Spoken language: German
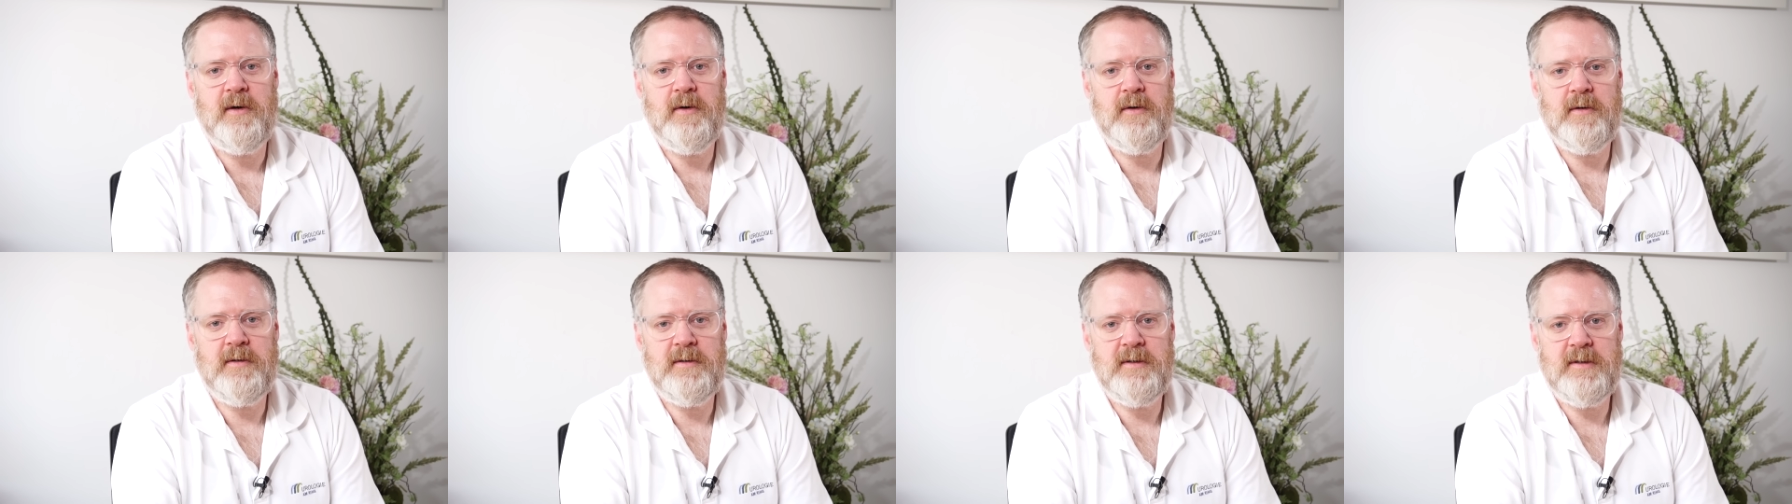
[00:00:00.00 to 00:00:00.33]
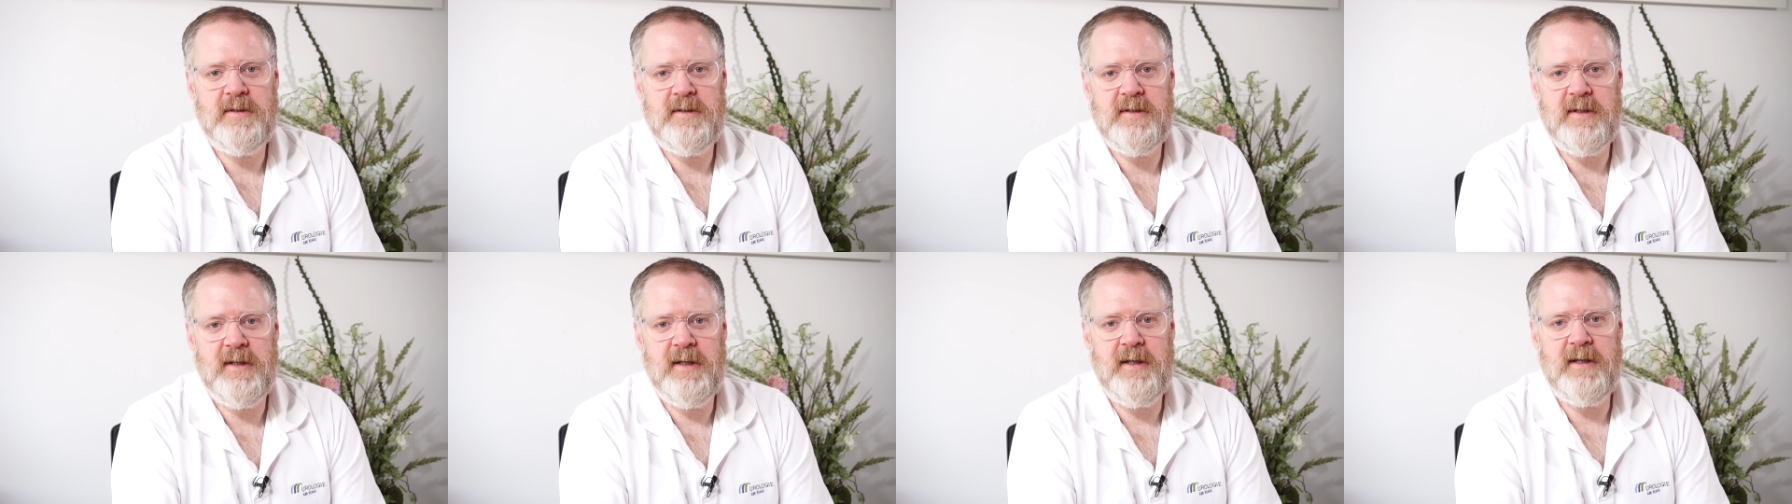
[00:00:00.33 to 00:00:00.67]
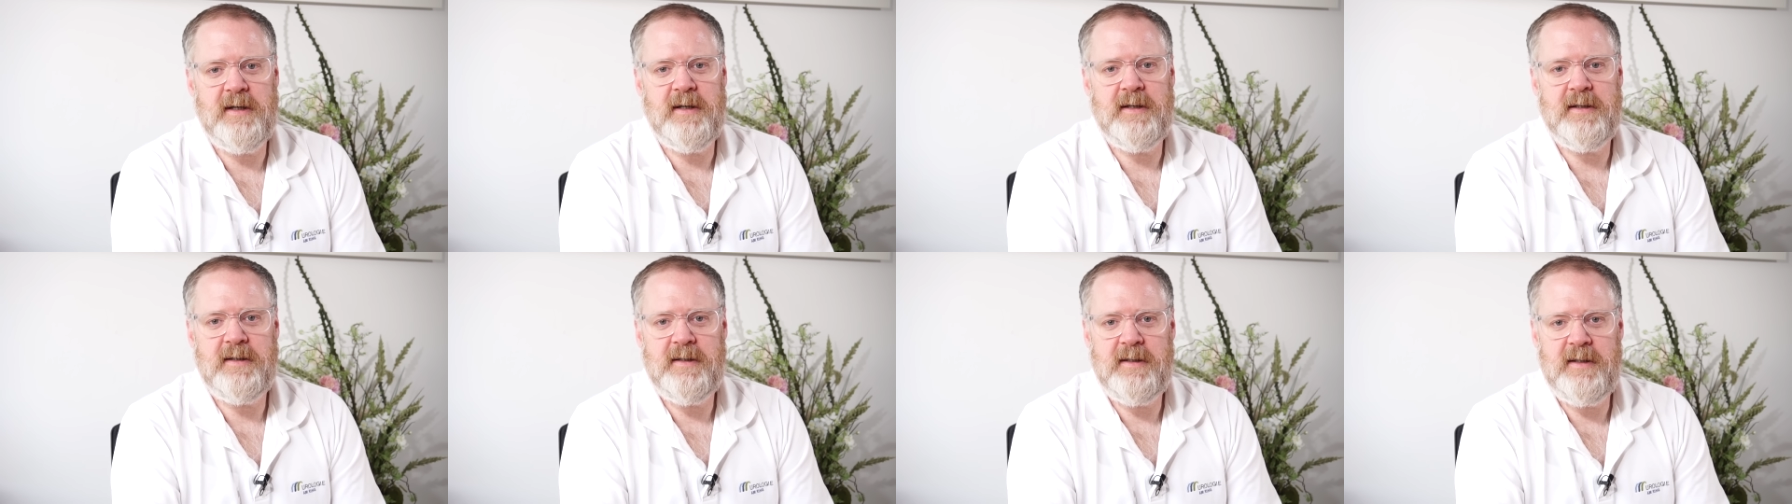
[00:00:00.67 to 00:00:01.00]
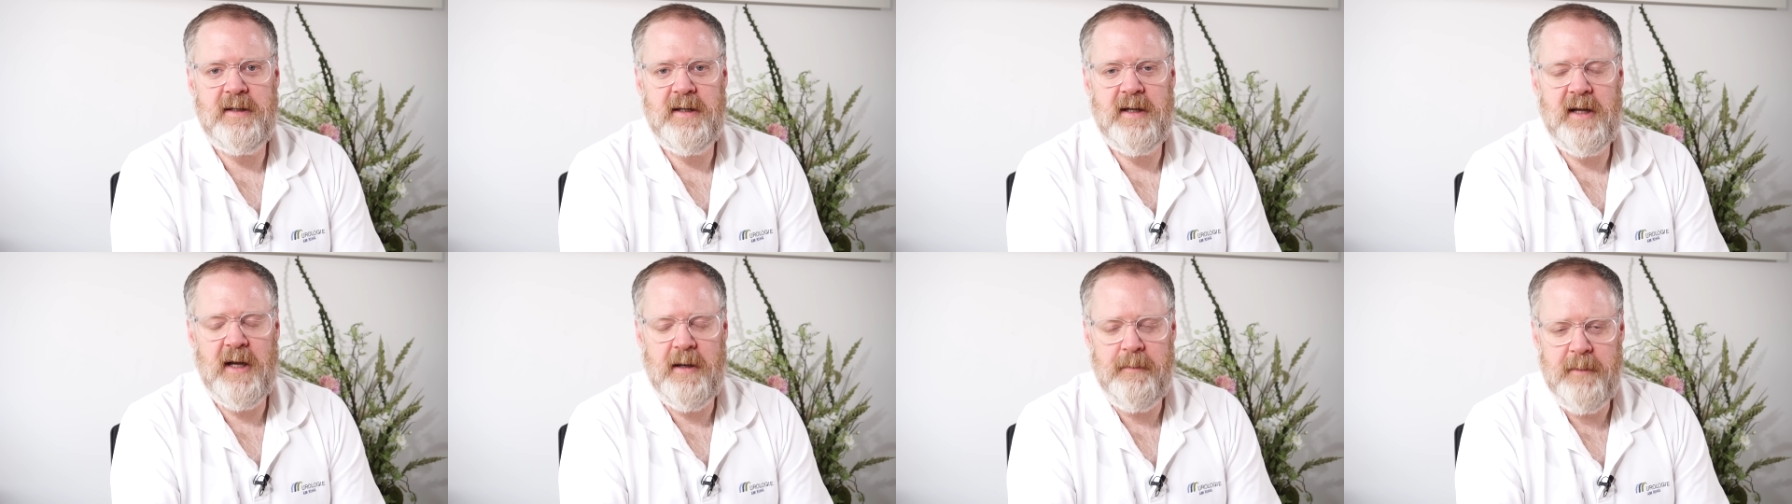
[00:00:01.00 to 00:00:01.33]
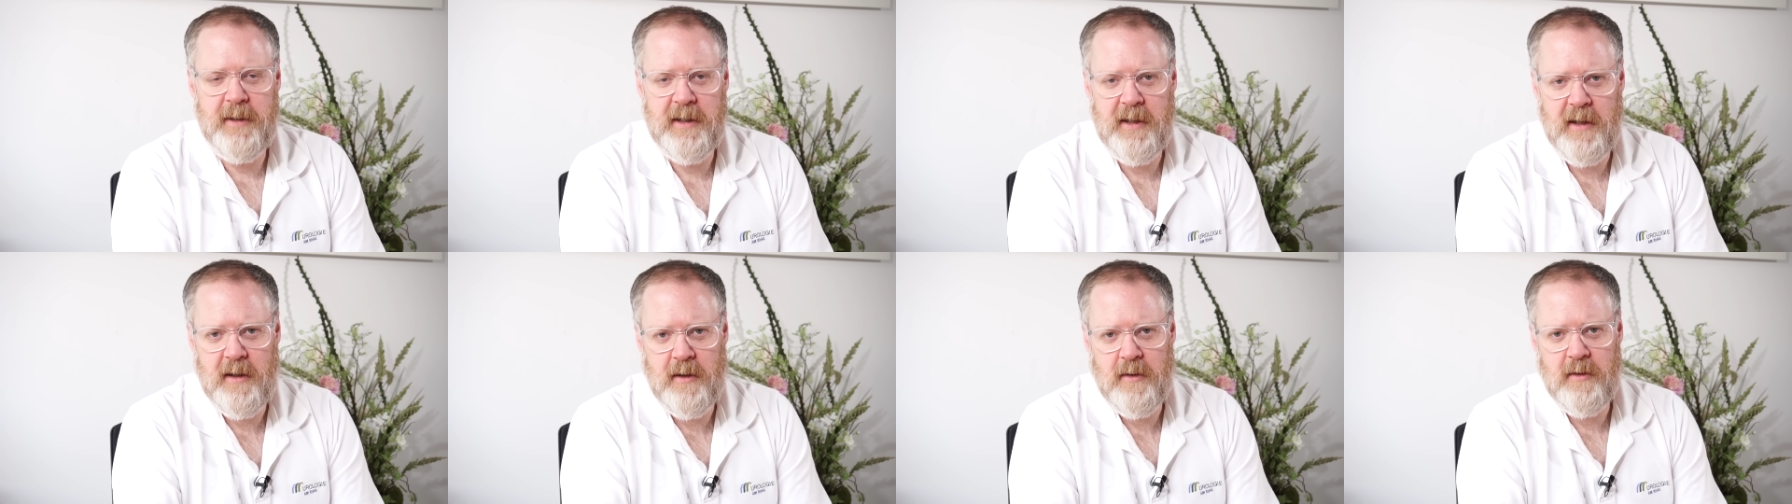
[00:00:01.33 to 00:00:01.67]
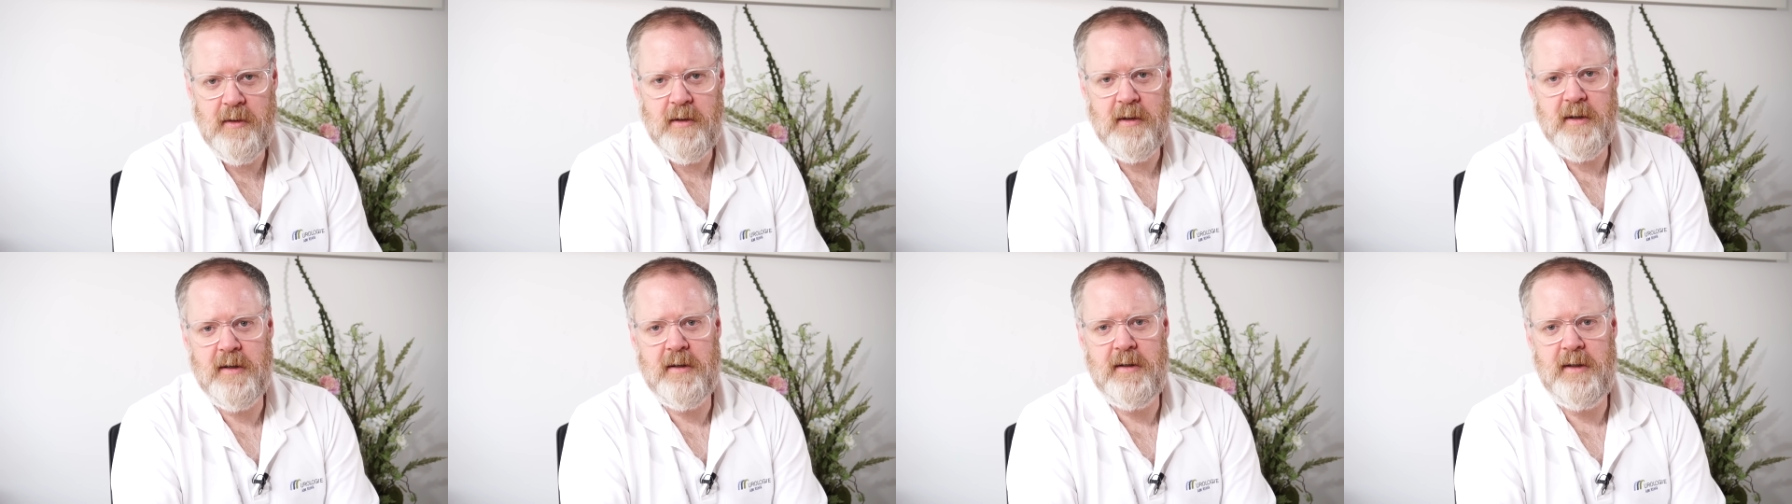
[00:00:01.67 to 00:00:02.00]
und äh, die kann man
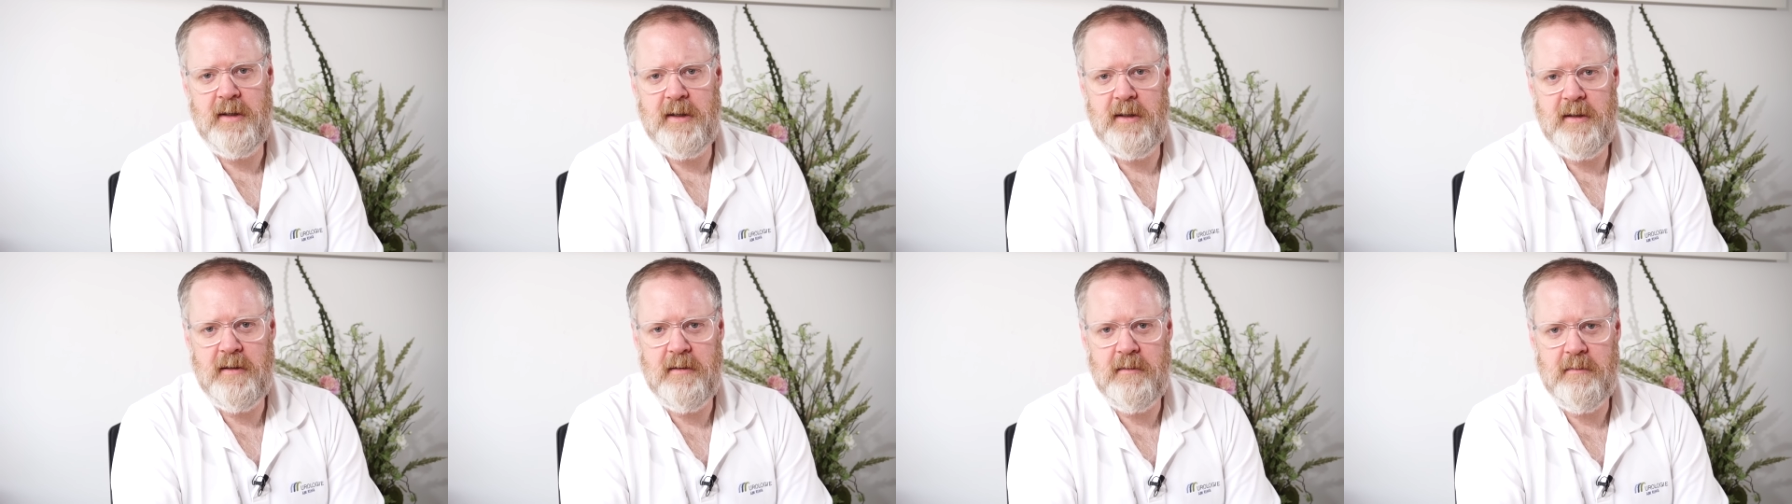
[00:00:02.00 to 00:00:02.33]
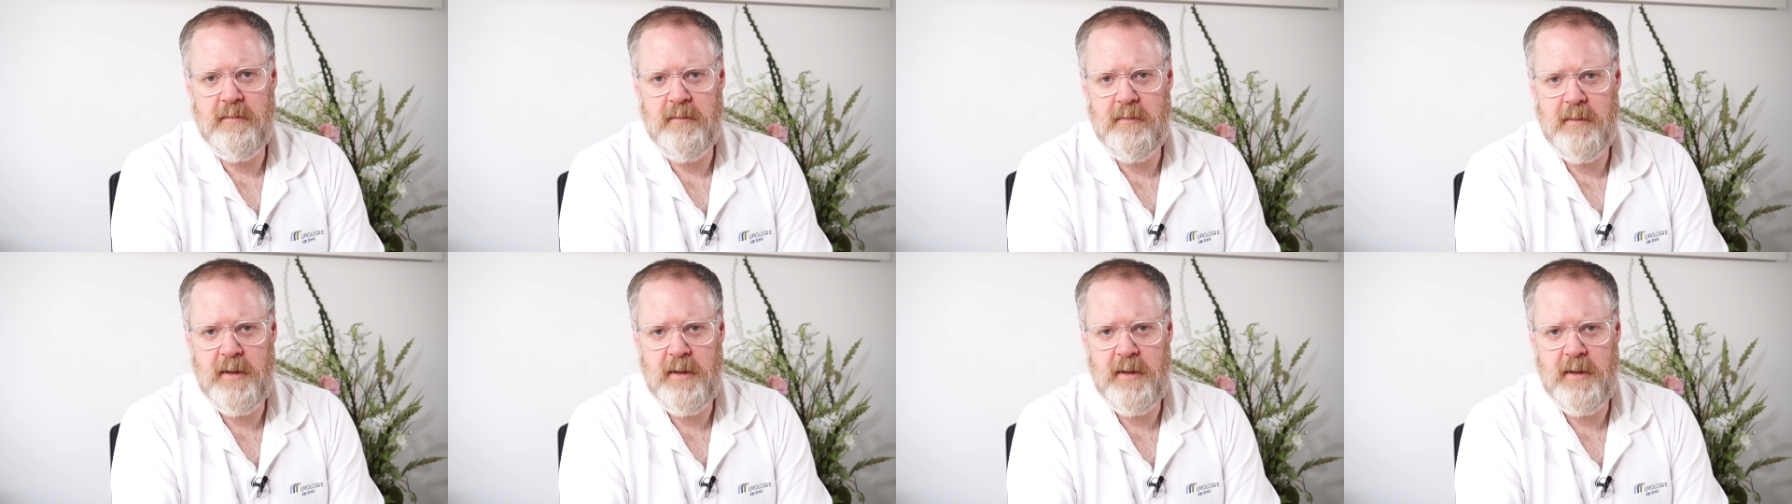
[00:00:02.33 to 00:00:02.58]
auch in,